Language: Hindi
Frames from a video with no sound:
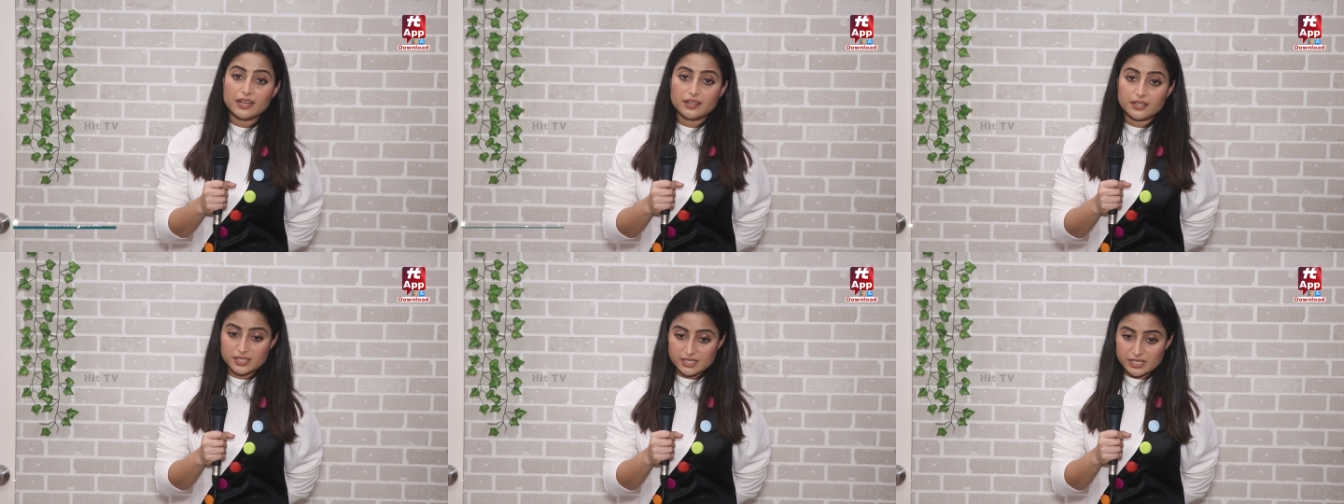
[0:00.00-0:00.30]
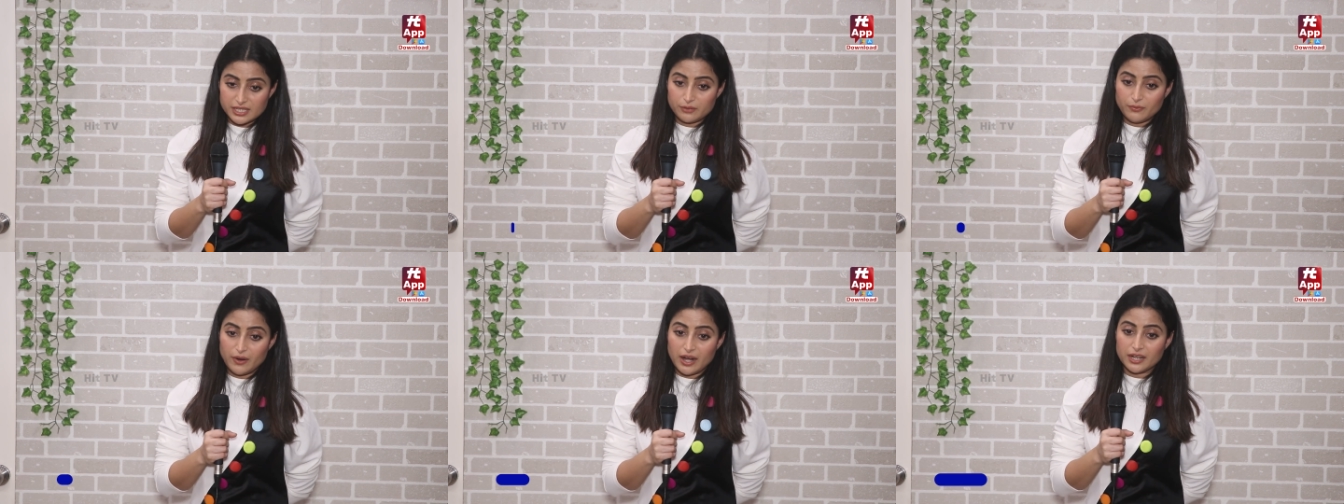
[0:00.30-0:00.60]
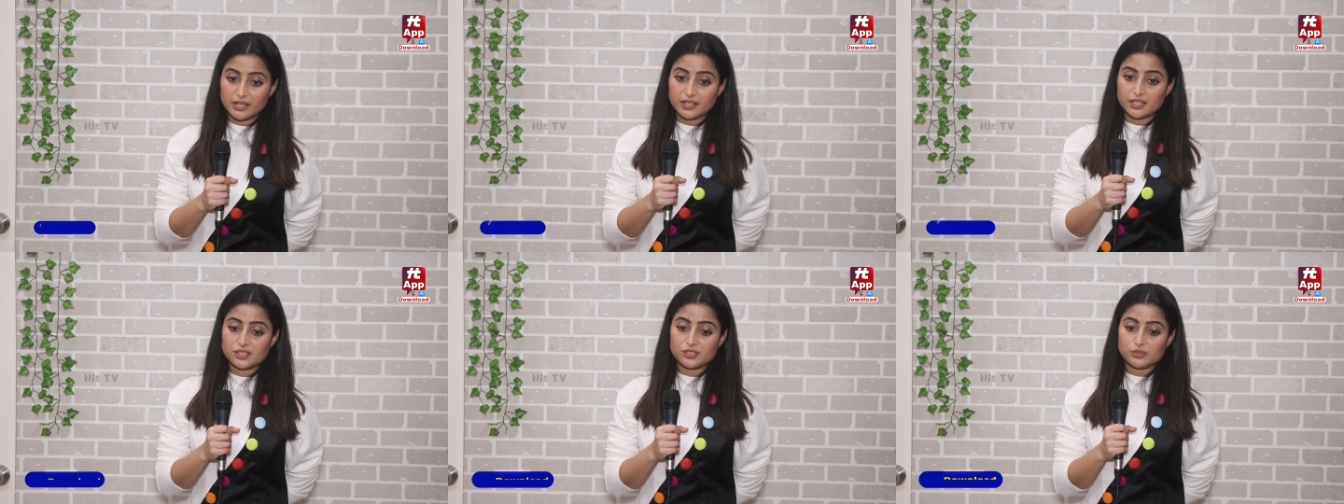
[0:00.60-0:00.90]

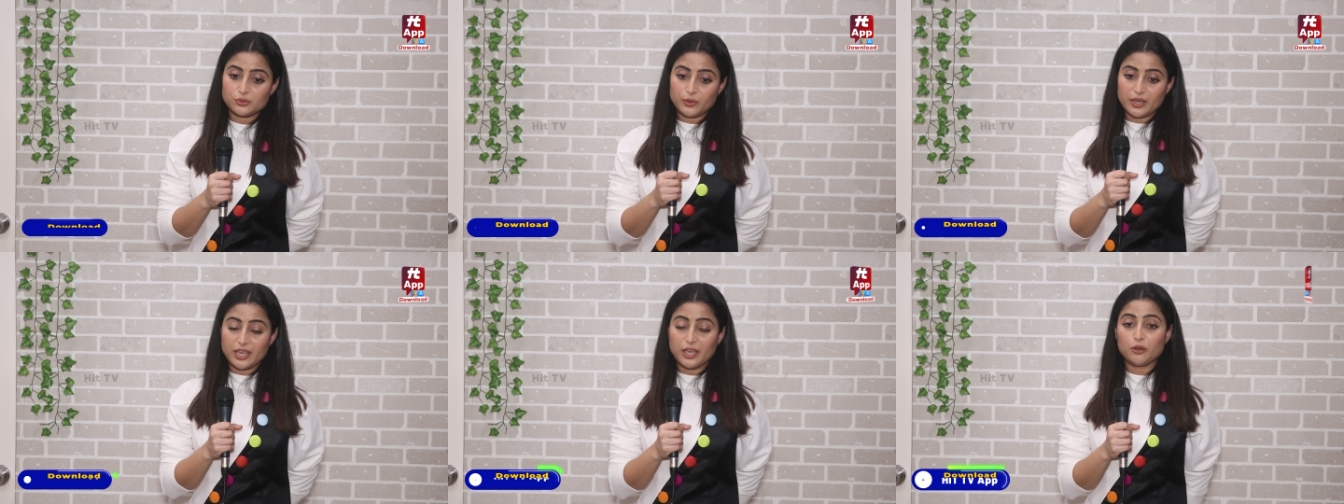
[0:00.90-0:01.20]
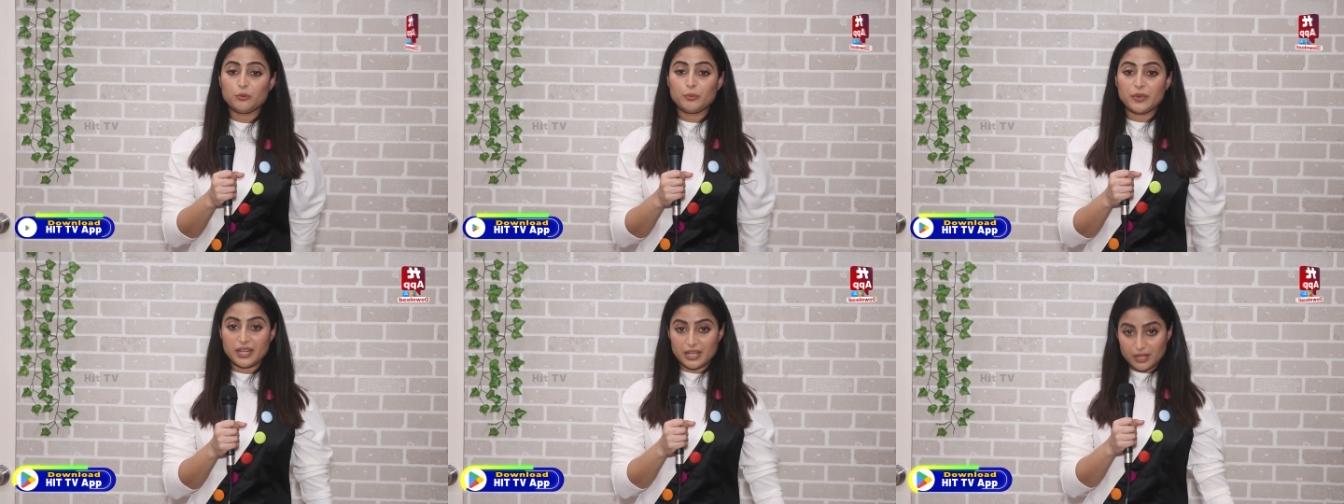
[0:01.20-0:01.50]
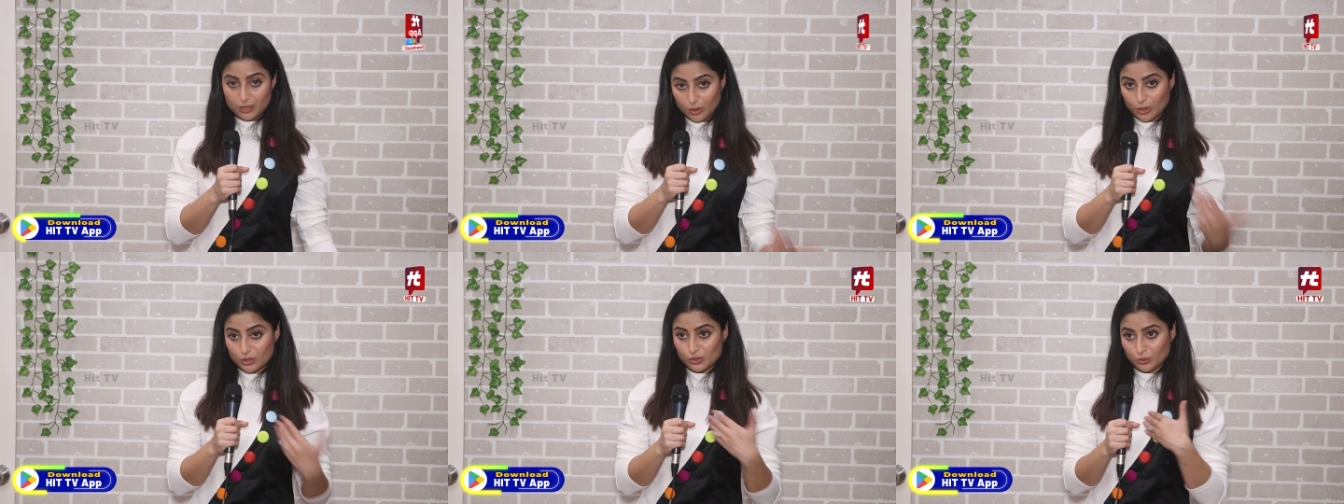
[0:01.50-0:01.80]
डिसएडवांटेज तो है और
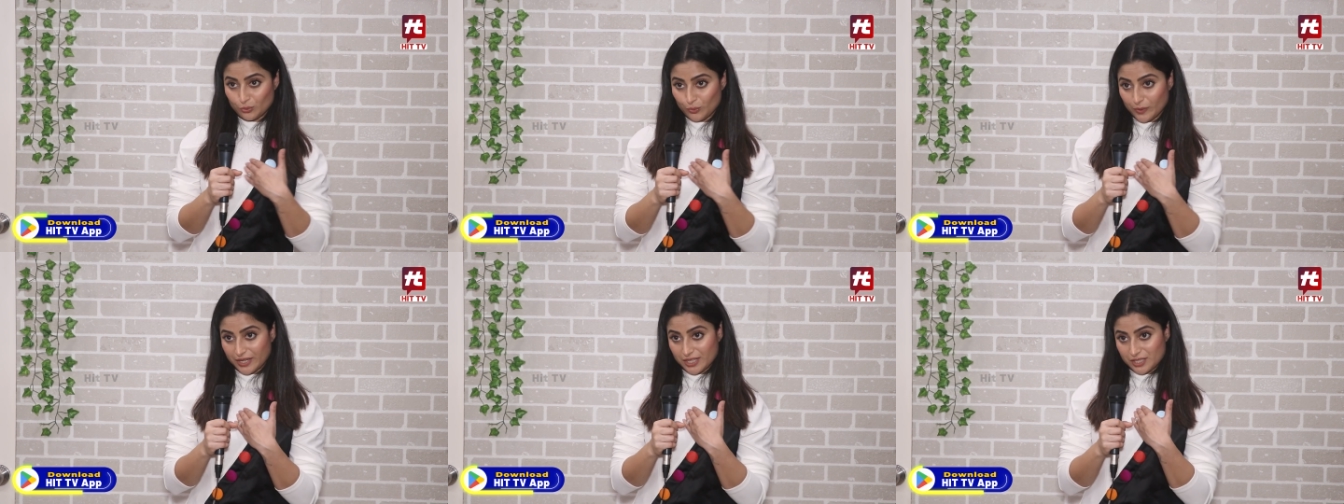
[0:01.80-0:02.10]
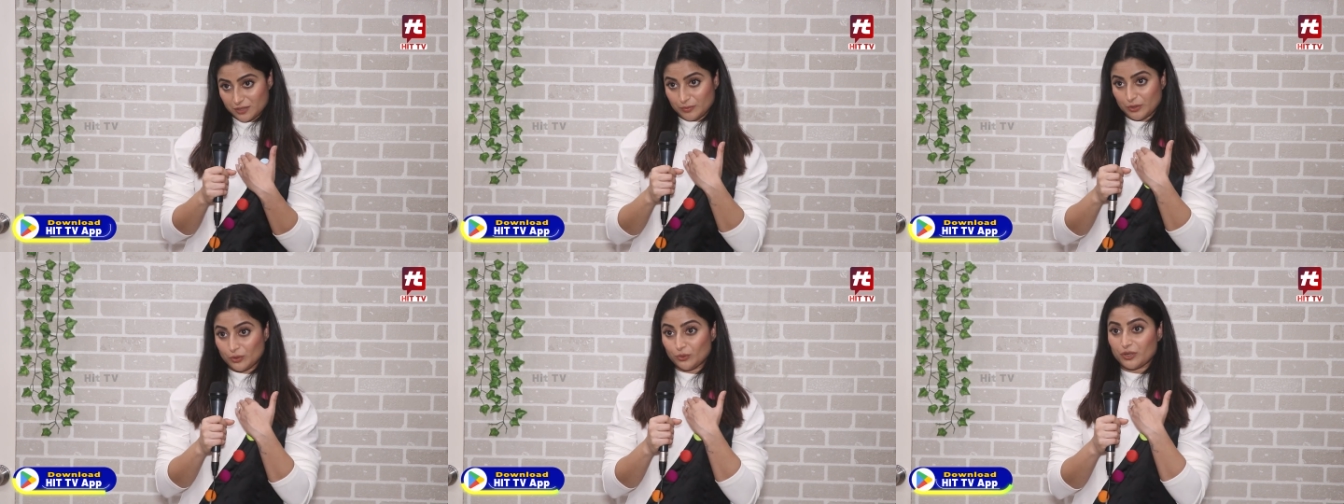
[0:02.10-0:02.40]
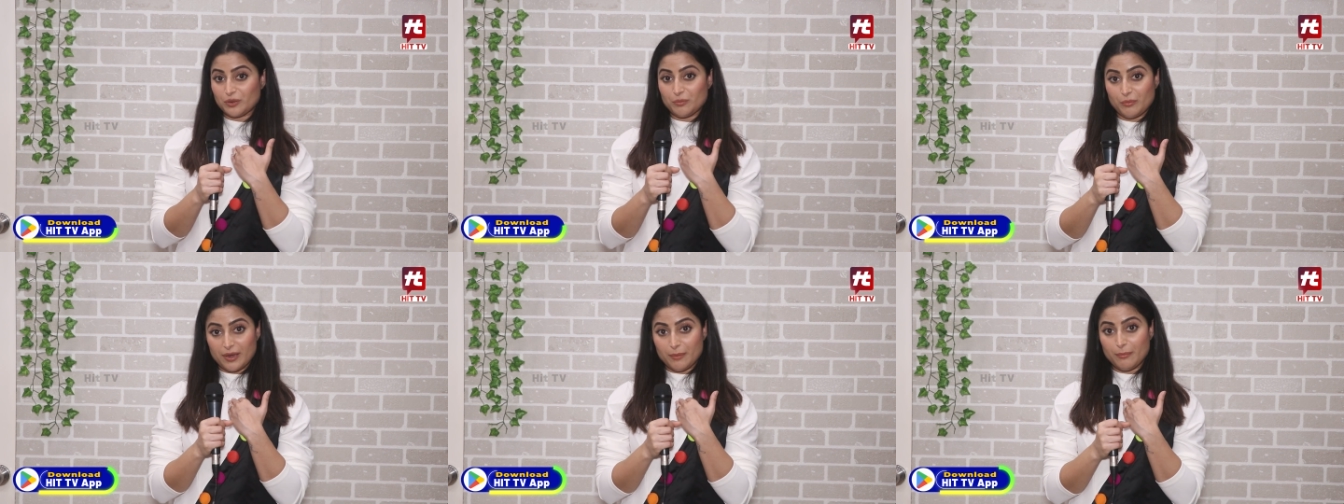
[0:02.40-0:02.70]
मेरा लॉस हुआ है इसमें
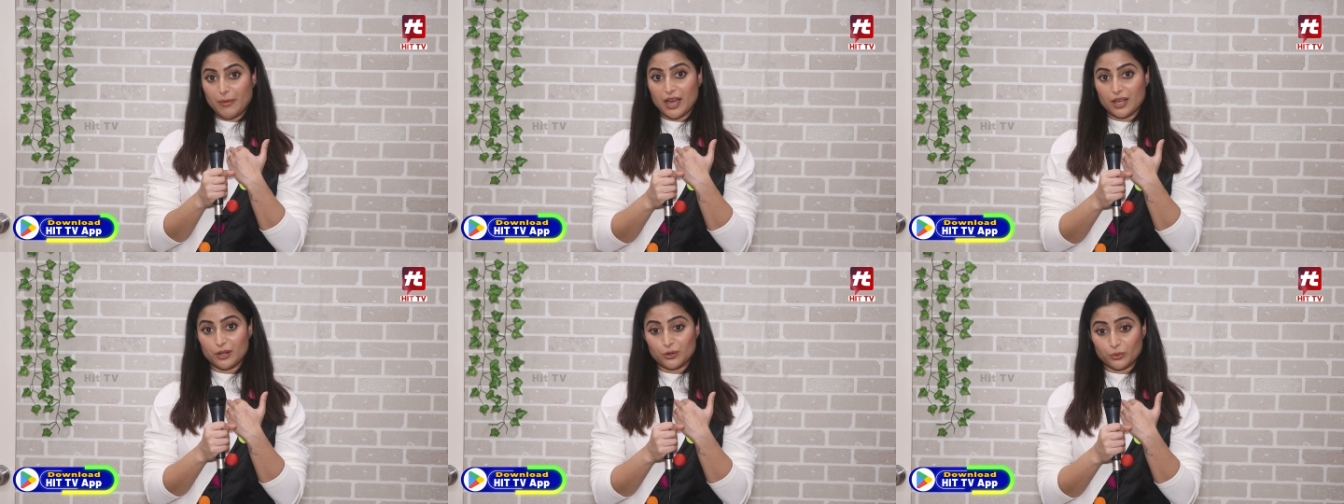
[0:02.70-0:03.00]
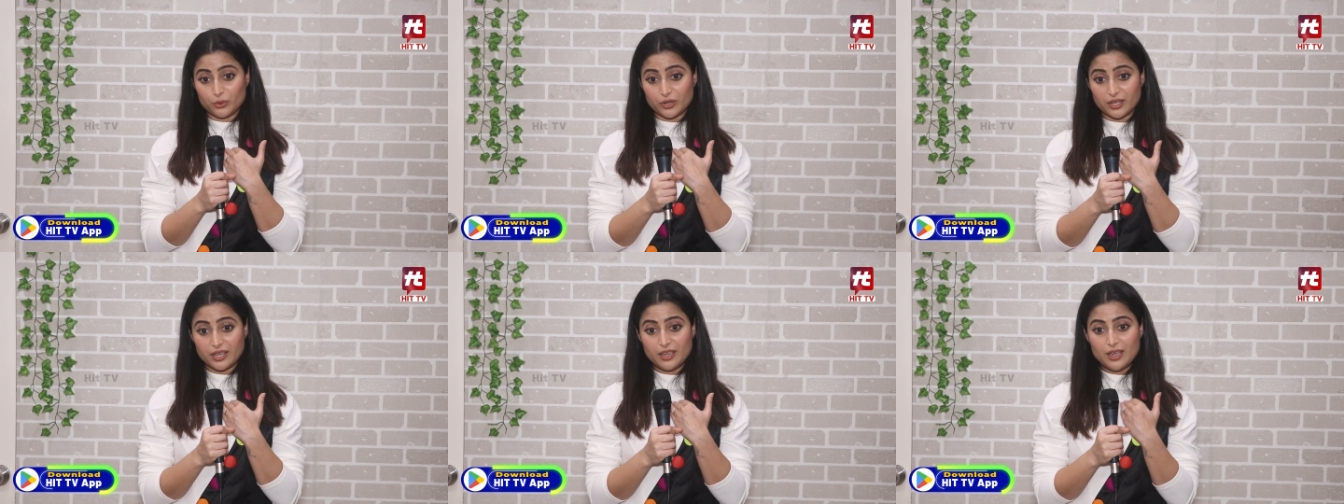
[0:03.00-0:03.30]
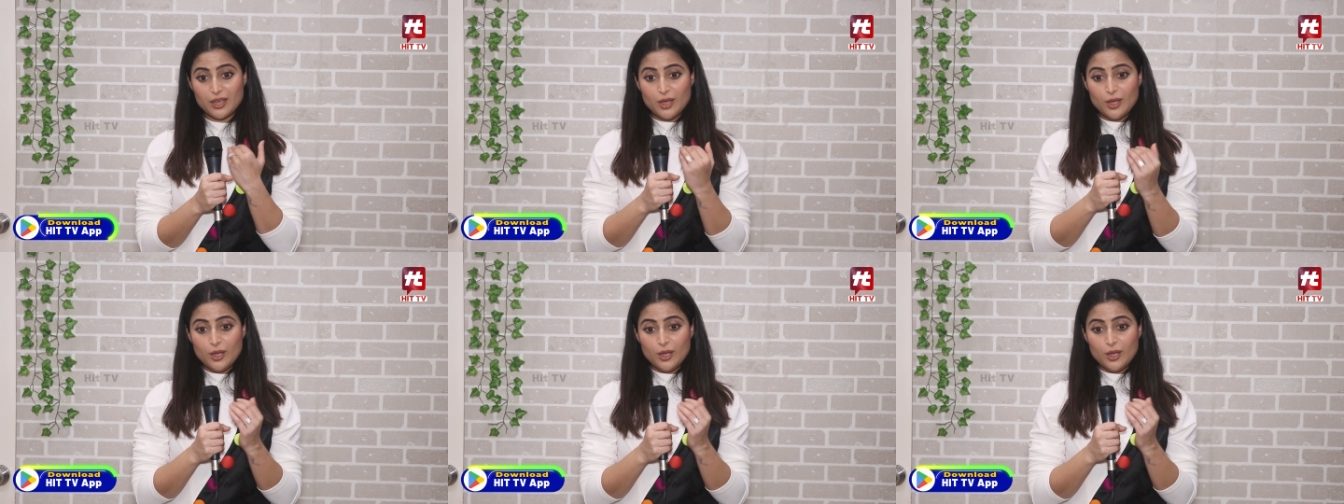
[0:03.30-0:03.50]
क्योंकि मैं बाहर हो गई